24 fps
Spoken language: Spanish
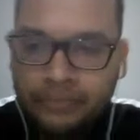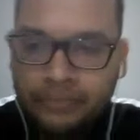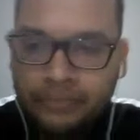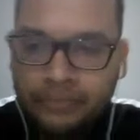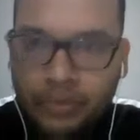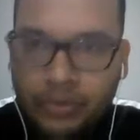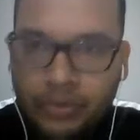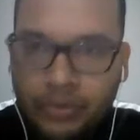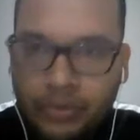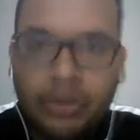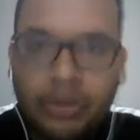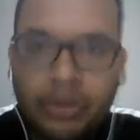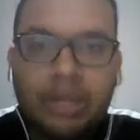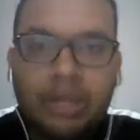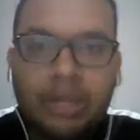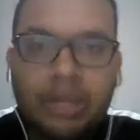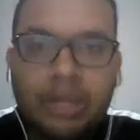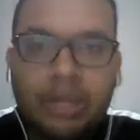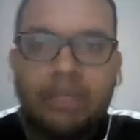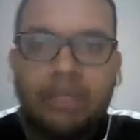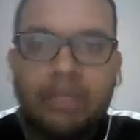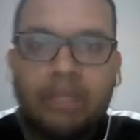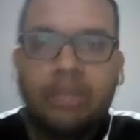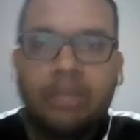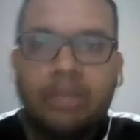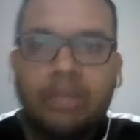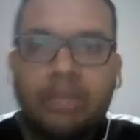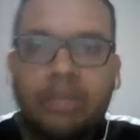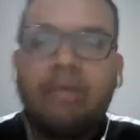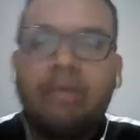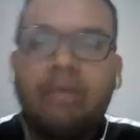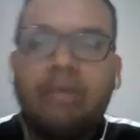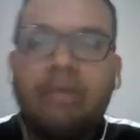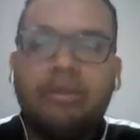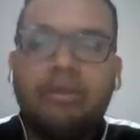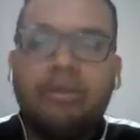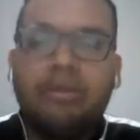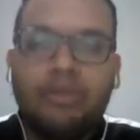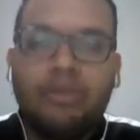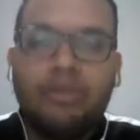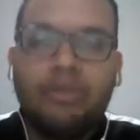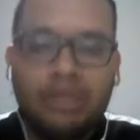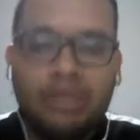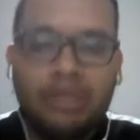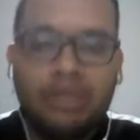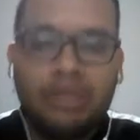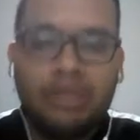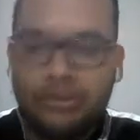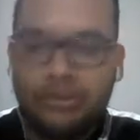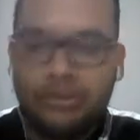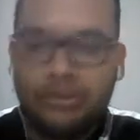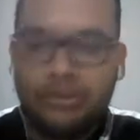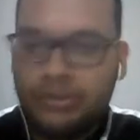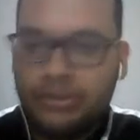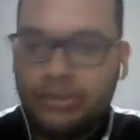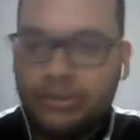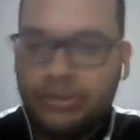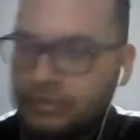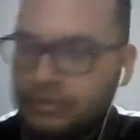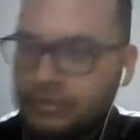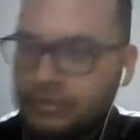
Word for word: Bueno, acá tenemos la tabla de números aleatorios.